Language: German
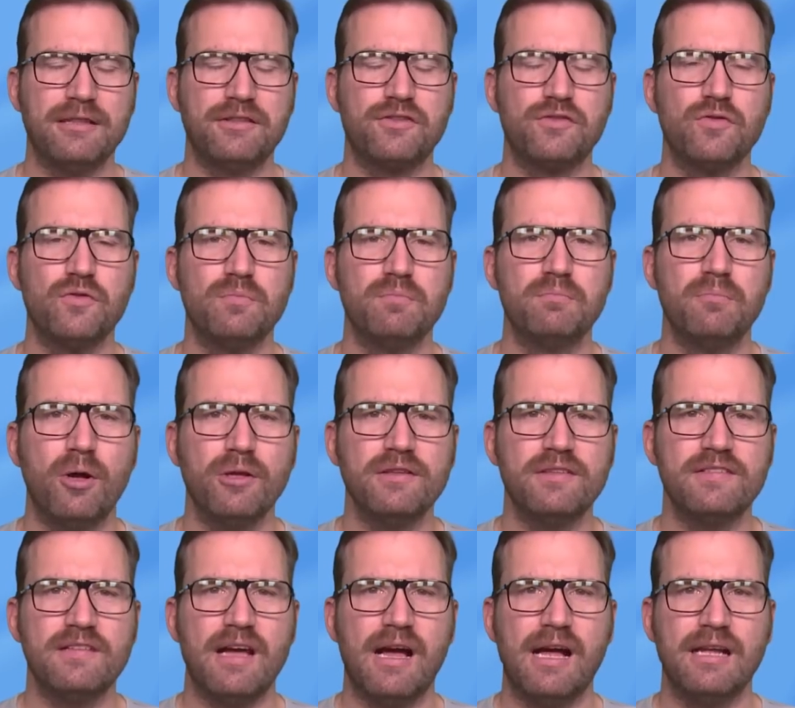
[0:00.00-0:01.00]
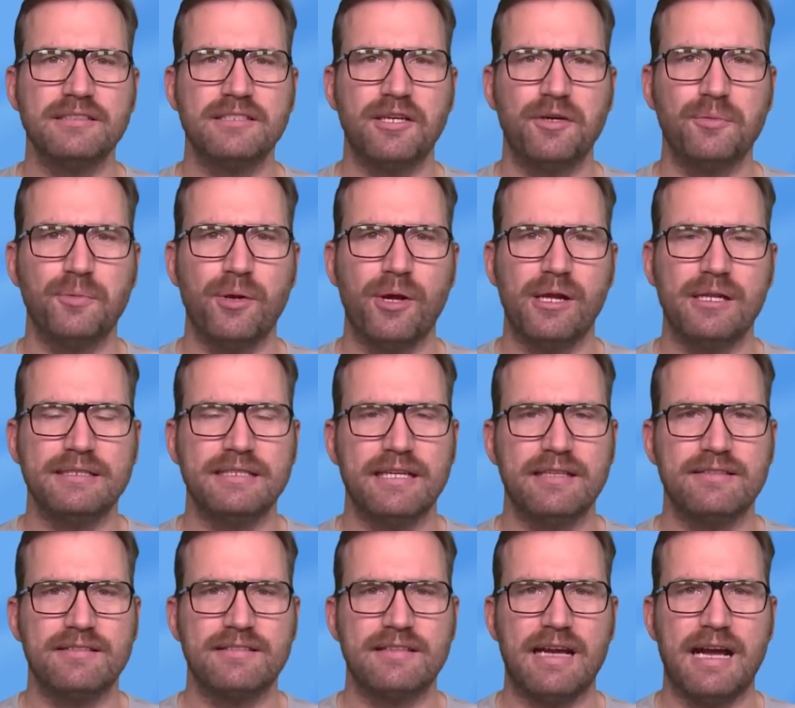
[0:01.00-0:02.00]
hat zu Monster Hunter World
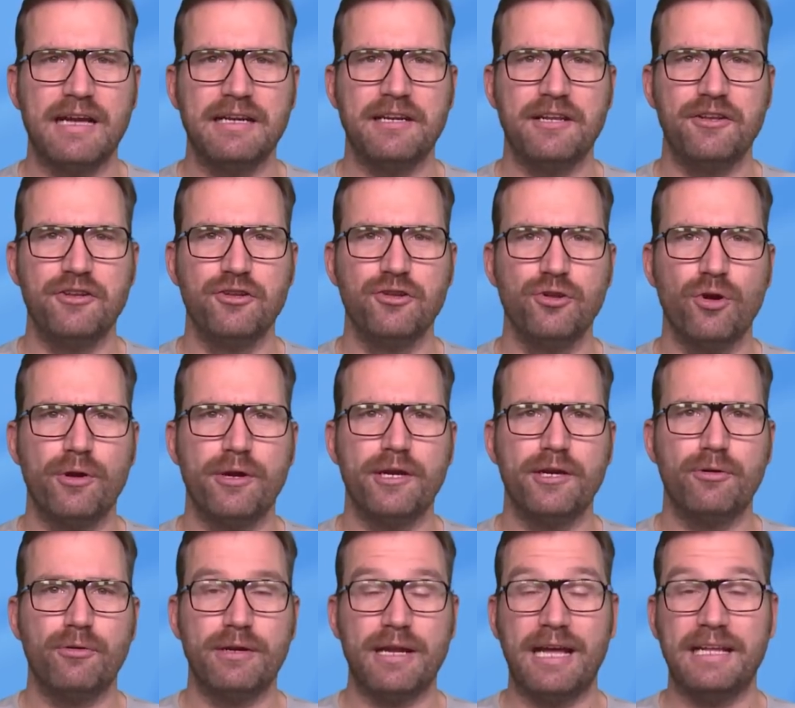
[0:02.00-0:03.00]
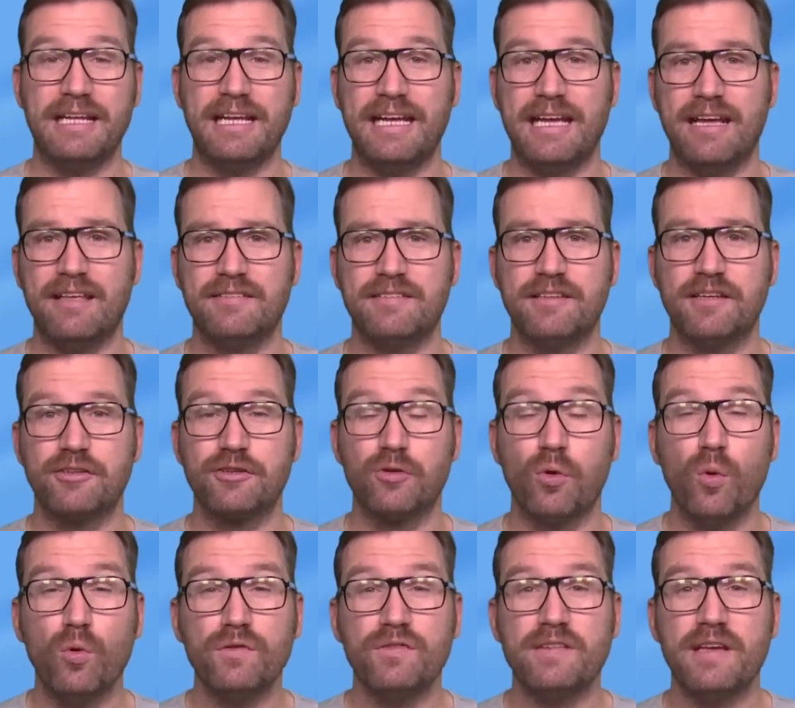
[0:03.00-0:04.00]
jetzt eine neue oder eine erste
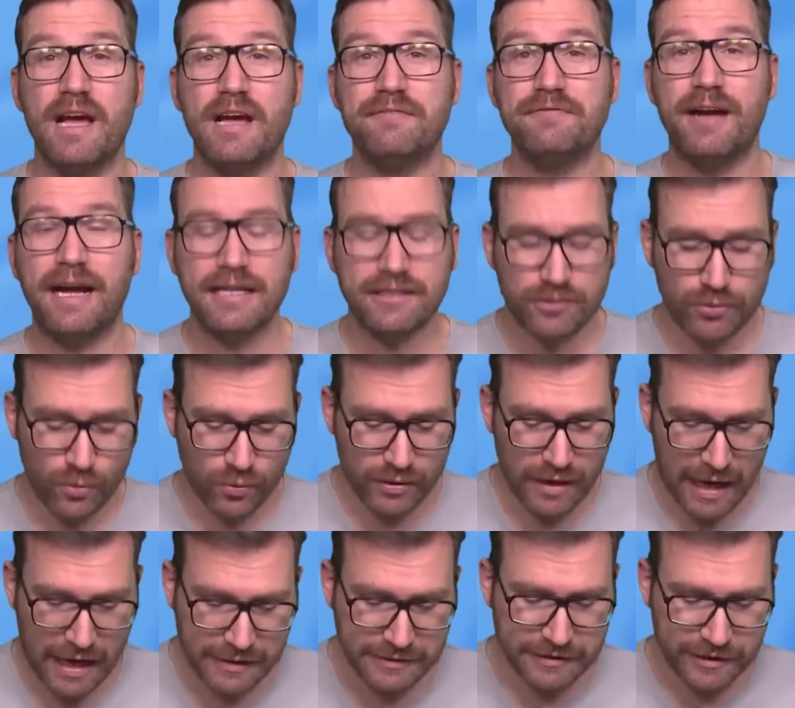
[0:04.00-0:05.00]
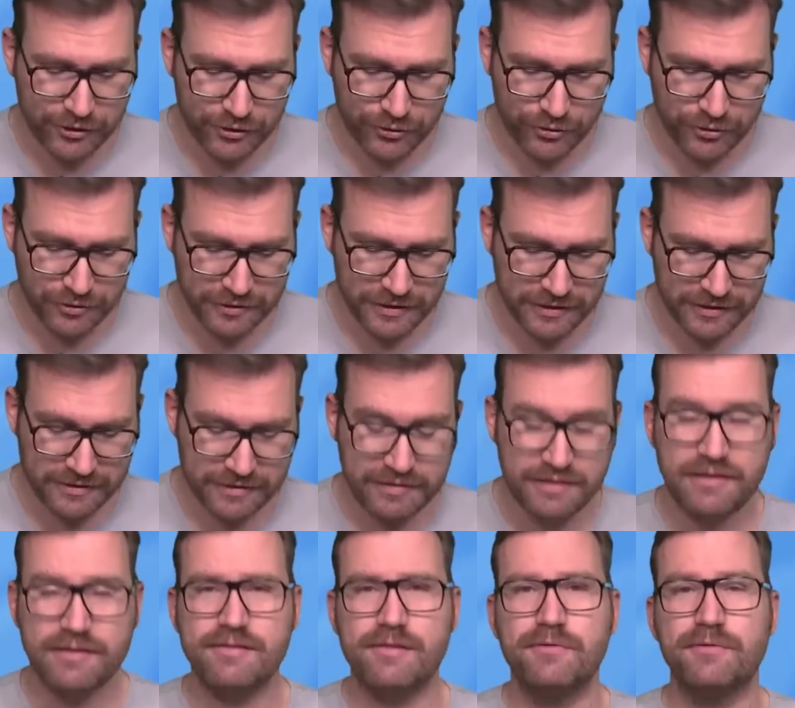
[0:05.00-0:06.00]
große Erweiterung angekündigt.
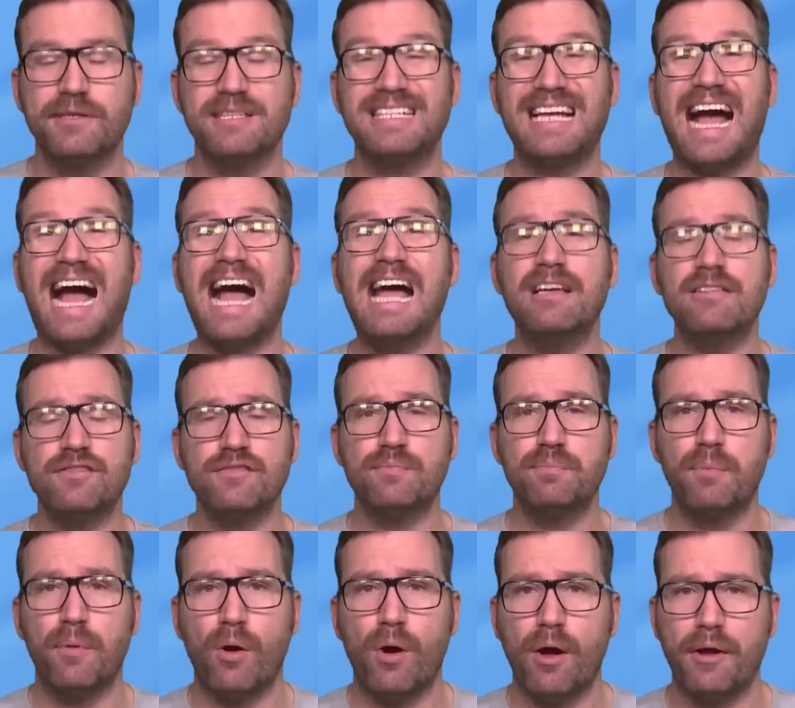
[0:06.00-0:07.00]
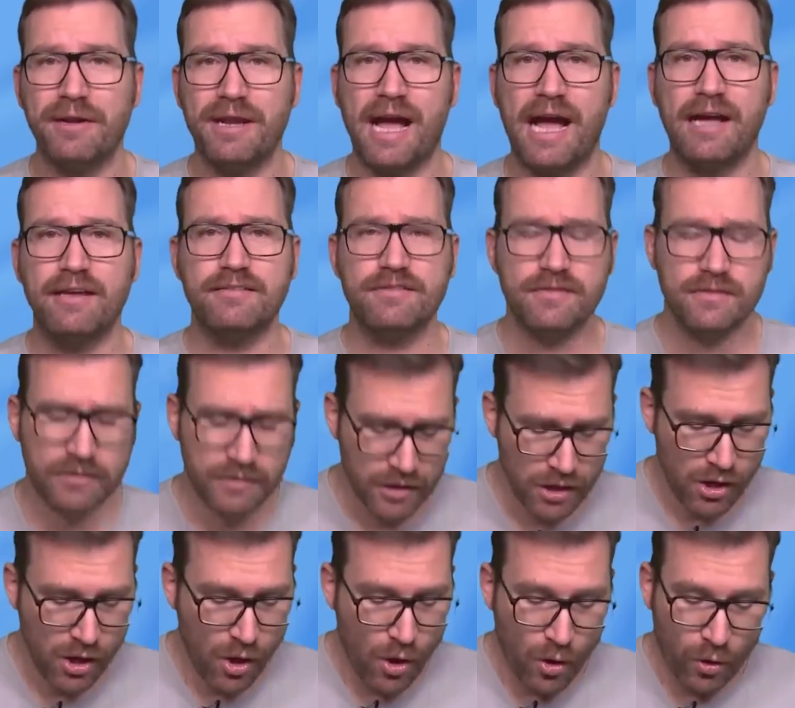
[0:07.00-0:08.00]
Diese wird Iceborne heißen
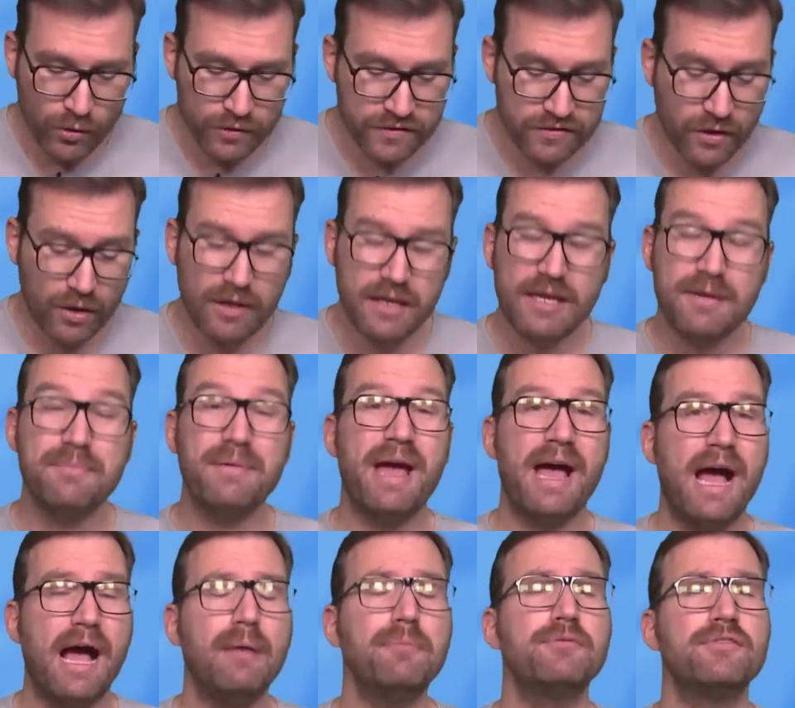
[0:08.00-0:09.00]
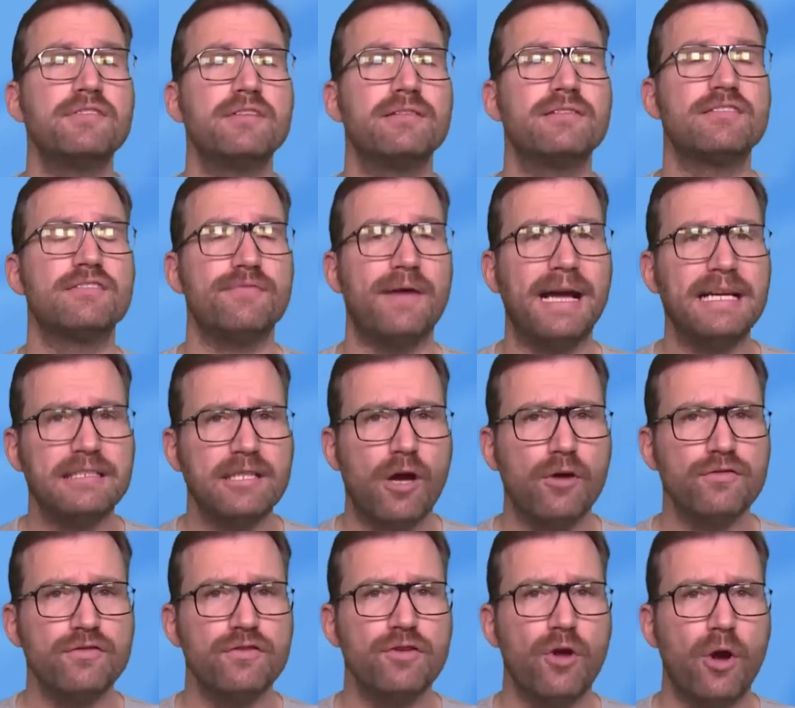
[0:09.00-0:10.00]
und soll im Herbst
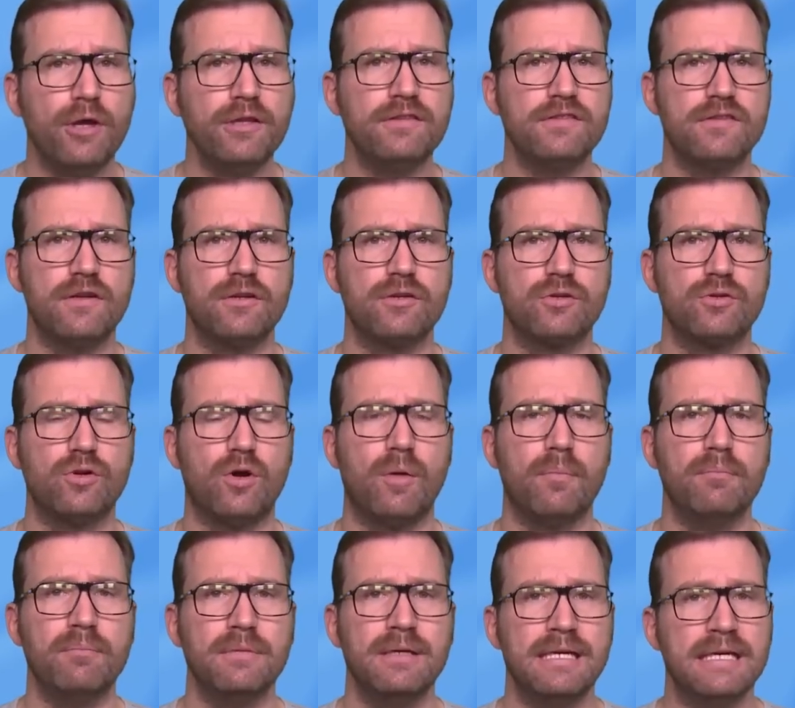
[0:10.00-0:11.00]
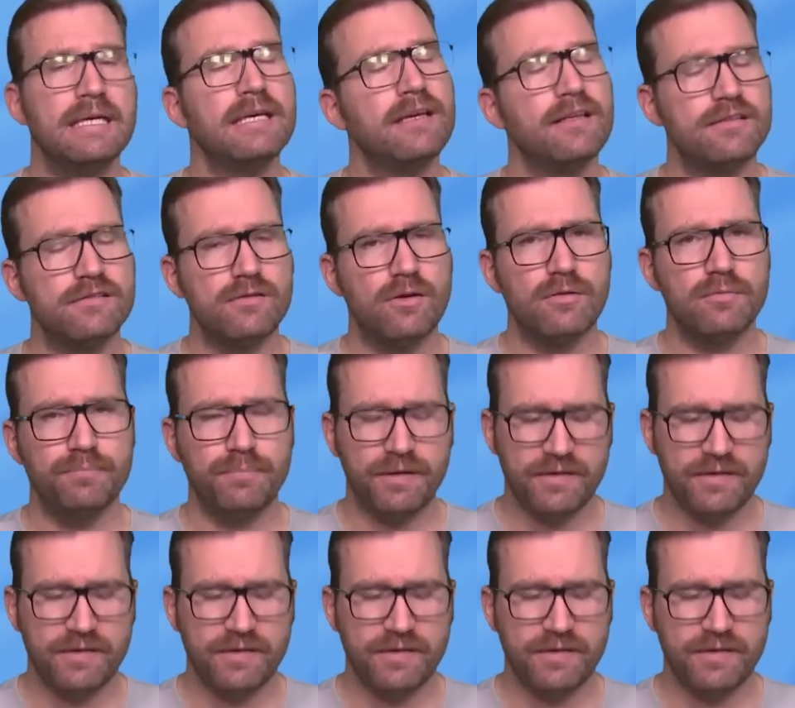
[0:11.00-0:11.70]
2019 kommen. Ist noch ein